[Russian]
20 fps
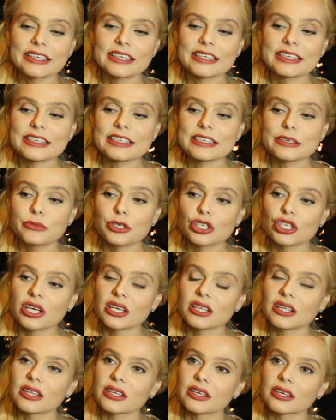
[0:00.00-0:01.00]

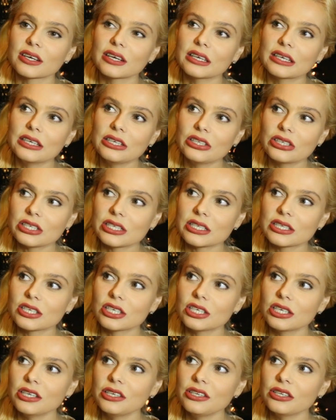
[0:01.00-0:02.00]
замечательно. Какие
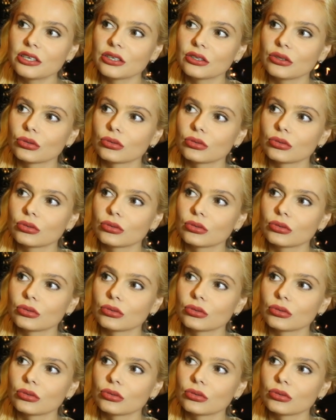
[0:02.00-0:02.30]
достижения?